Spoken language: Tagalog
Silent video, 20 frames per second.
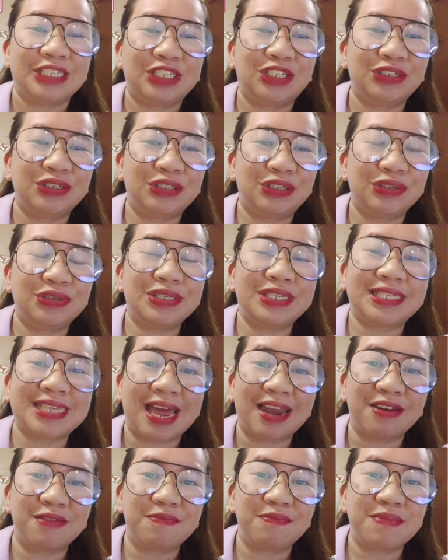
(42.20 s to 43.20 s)
do
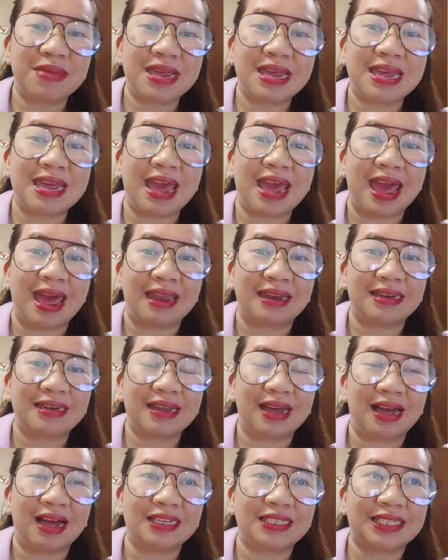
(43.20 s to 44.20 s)
send me and
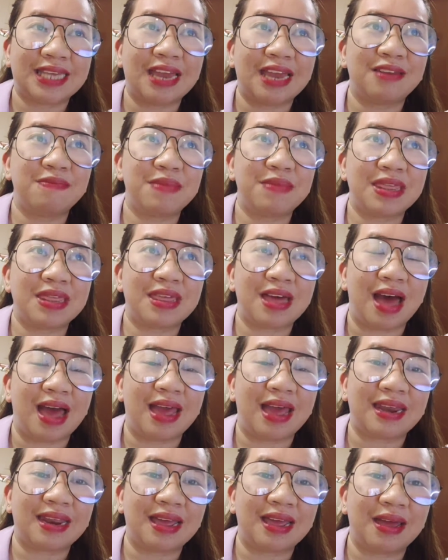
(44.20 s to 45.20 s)
uh, send me the
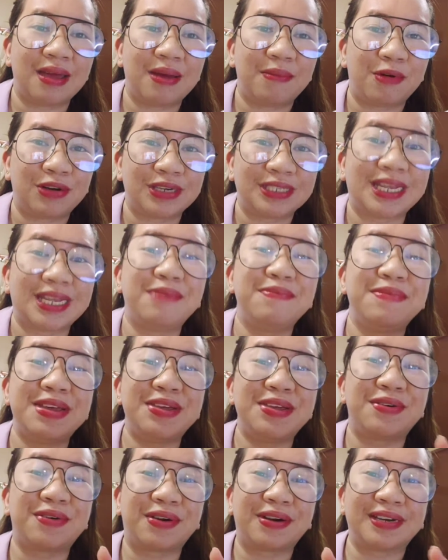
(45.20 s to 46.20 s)
item or send me
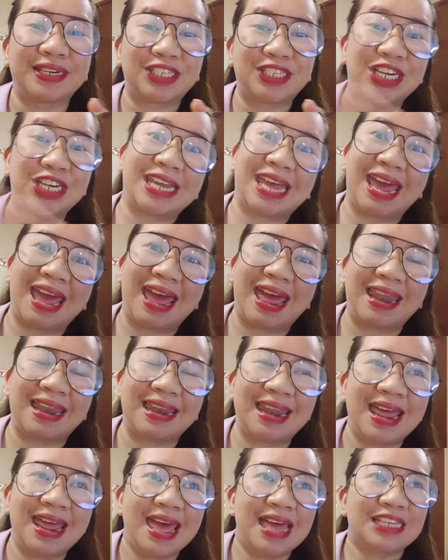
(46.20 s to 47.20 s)
your
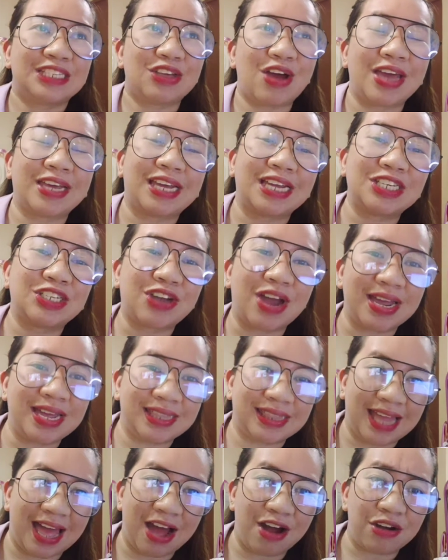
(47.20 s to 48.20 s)
chicken so I can try
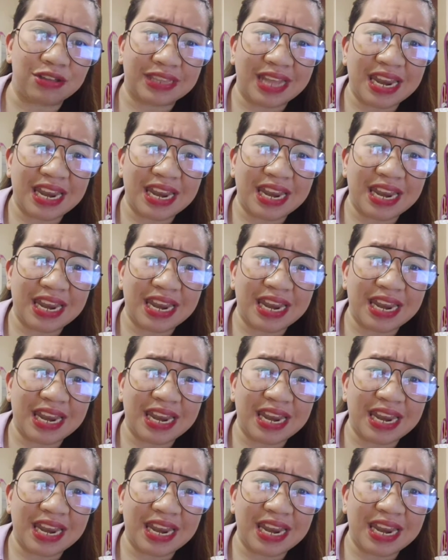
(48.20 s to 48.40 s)
it out.